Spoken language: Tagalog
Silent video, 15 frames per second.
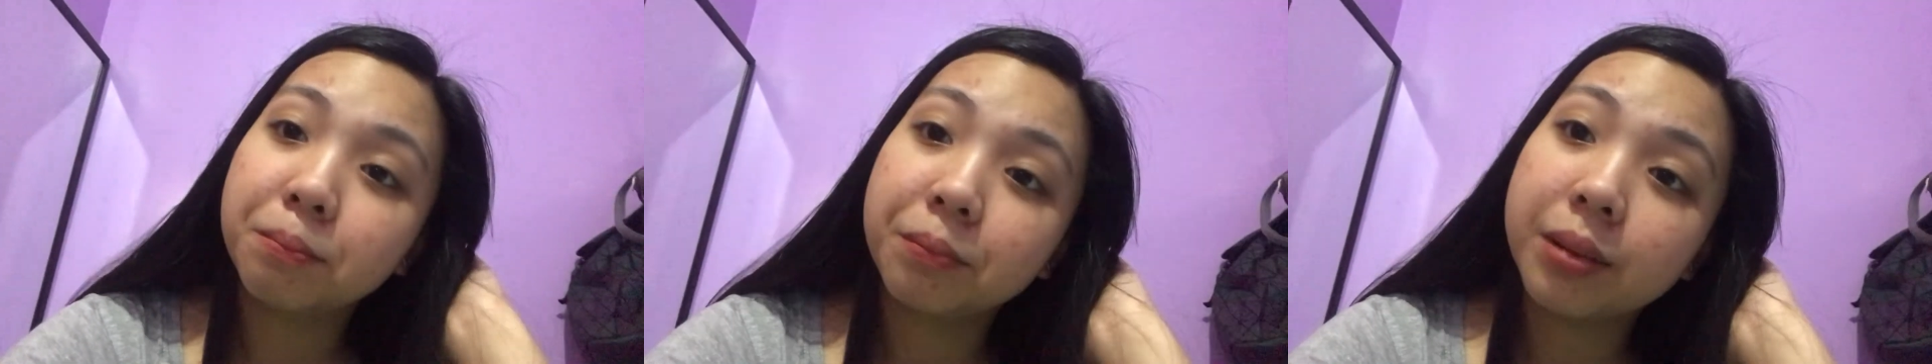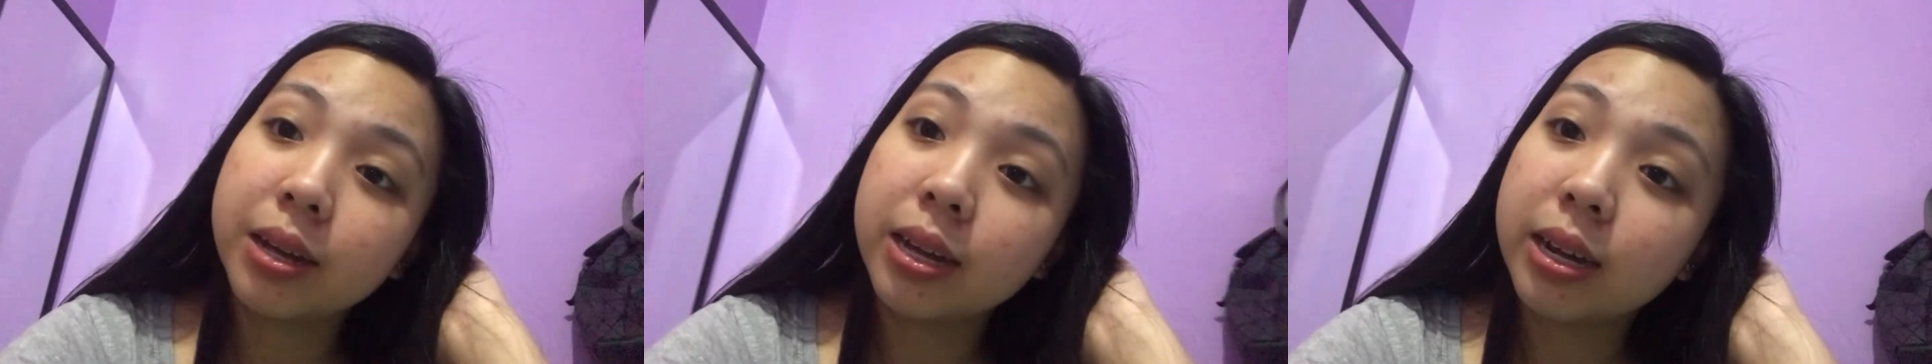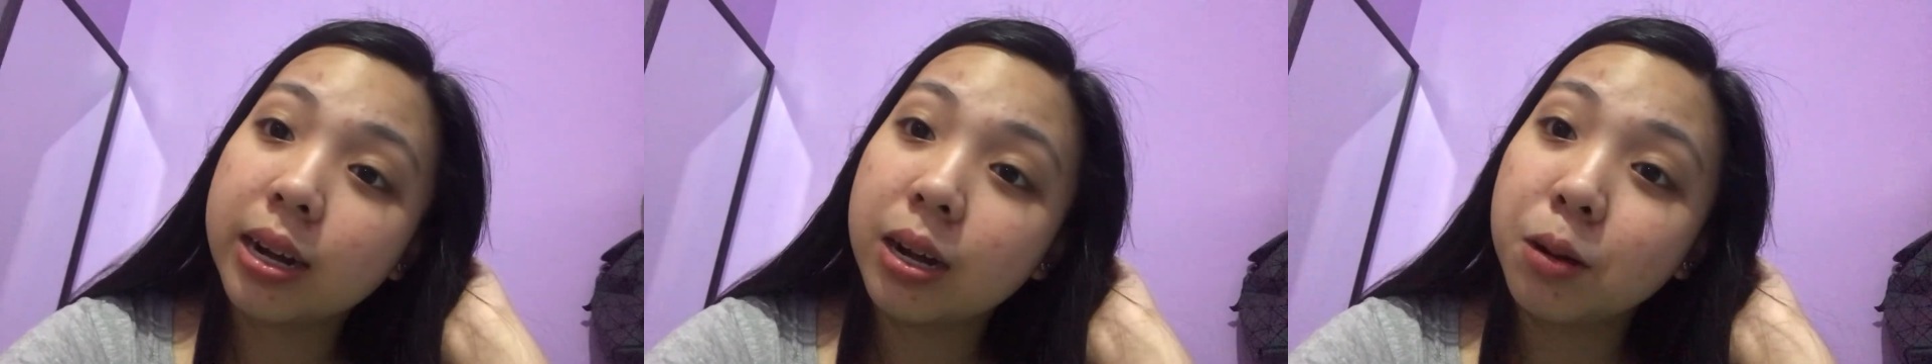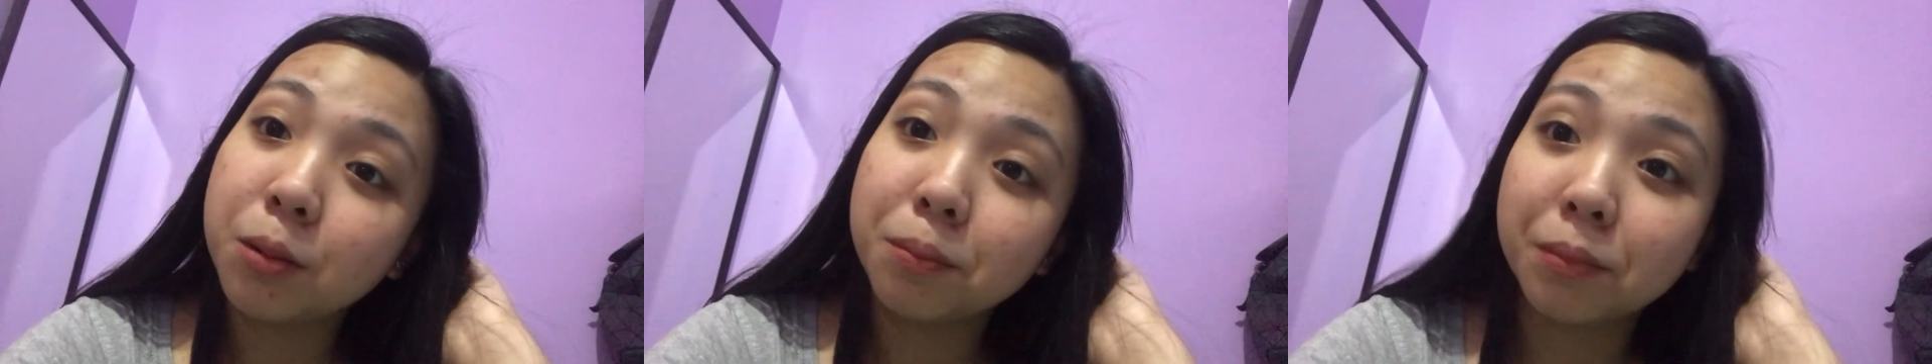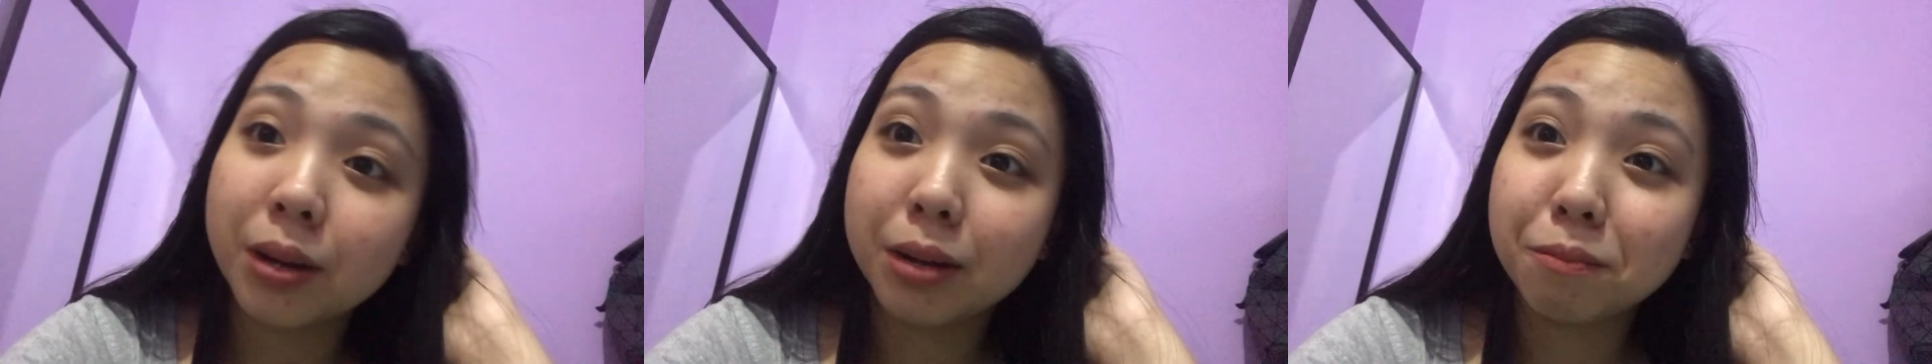para
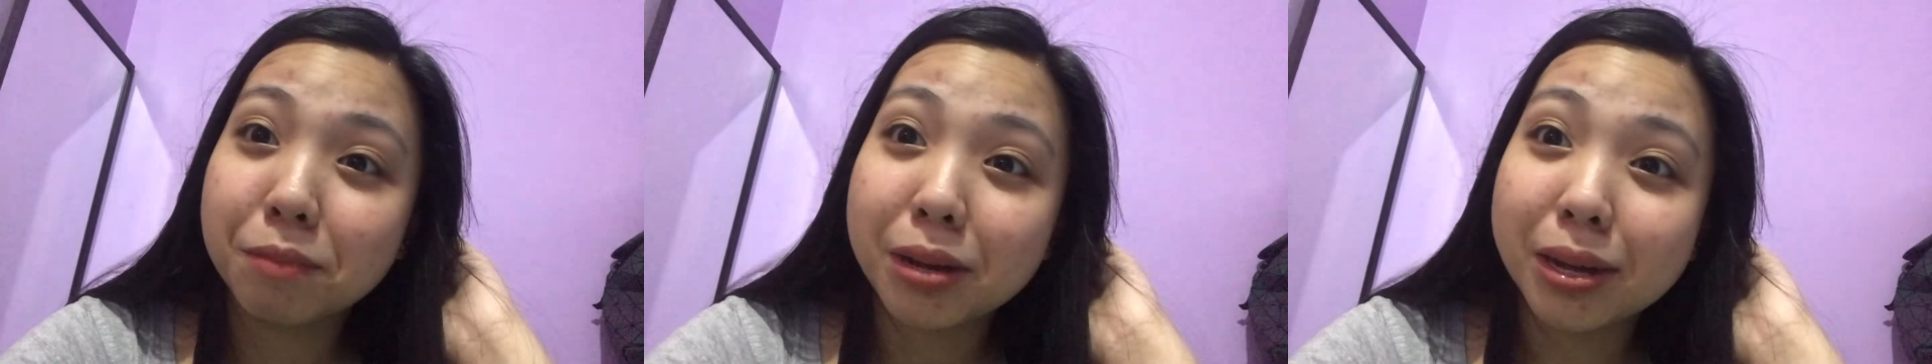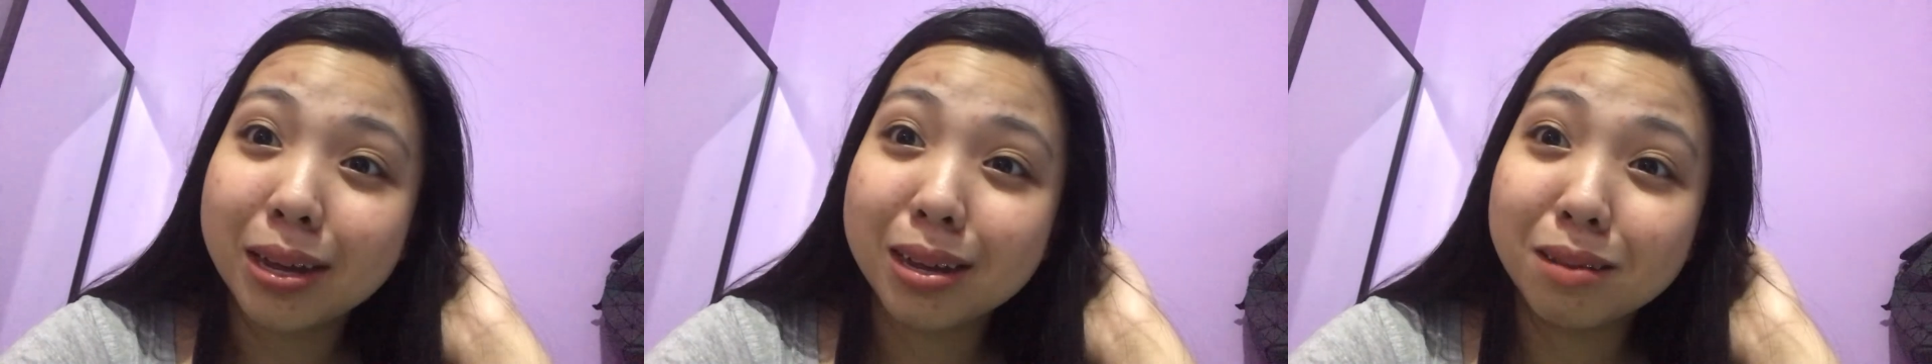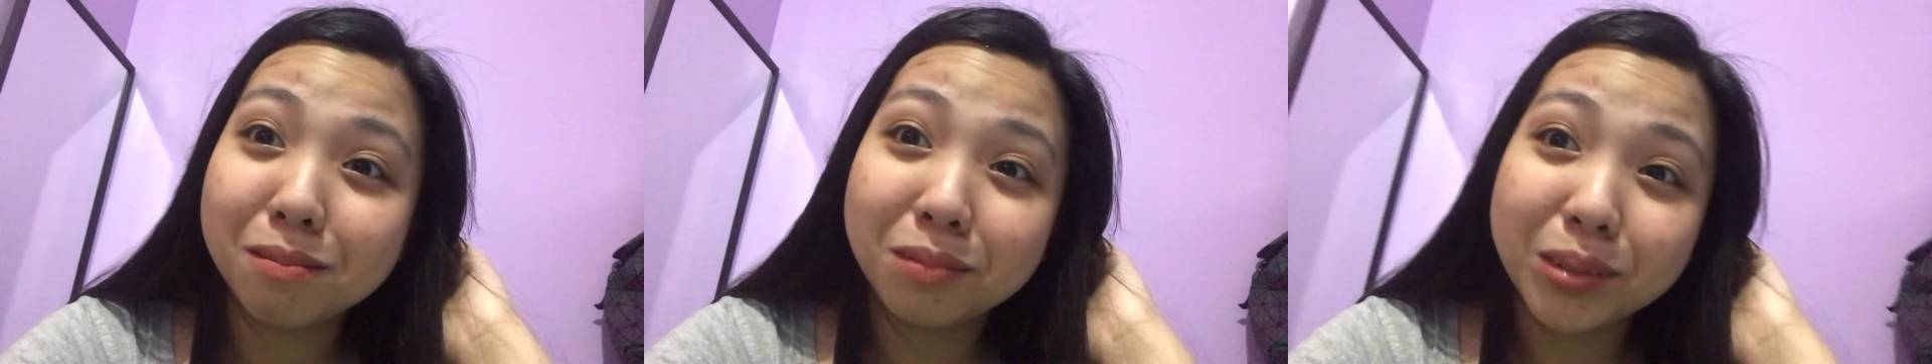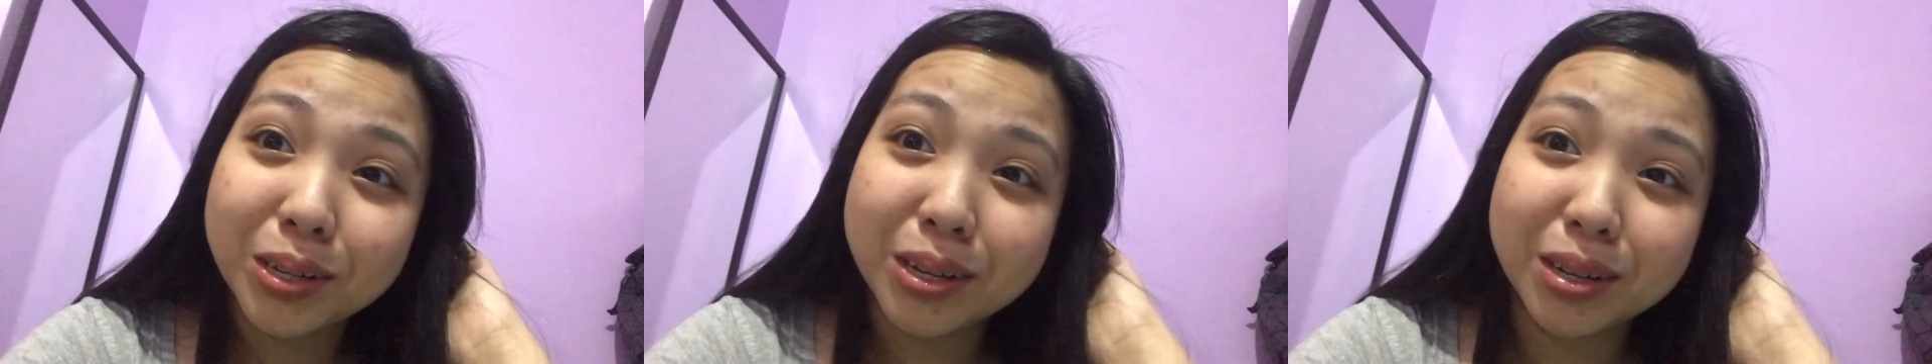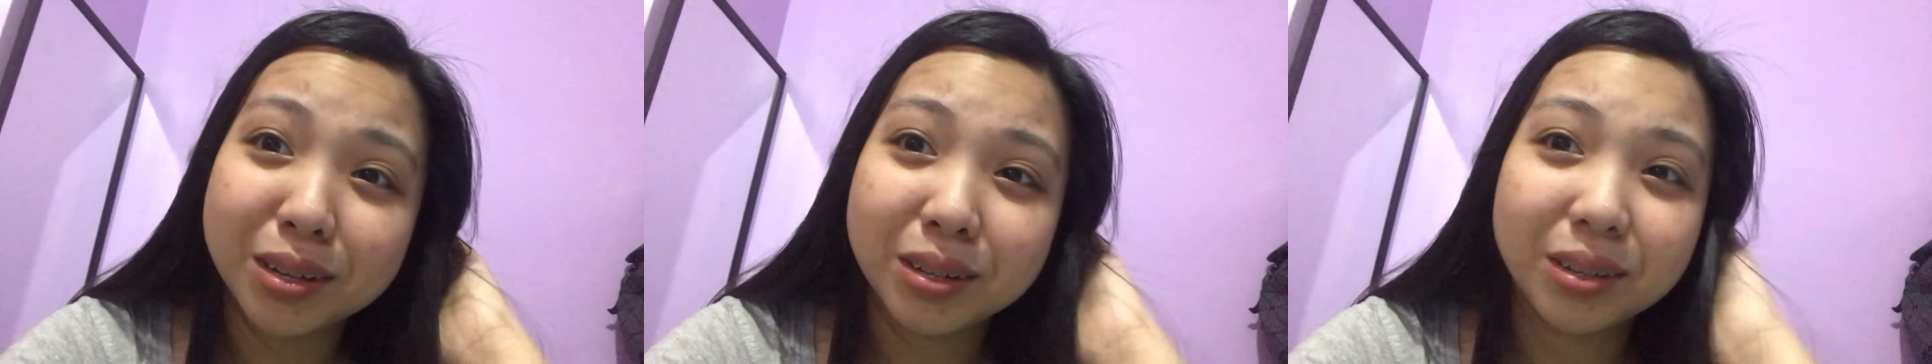humaba ang vlog.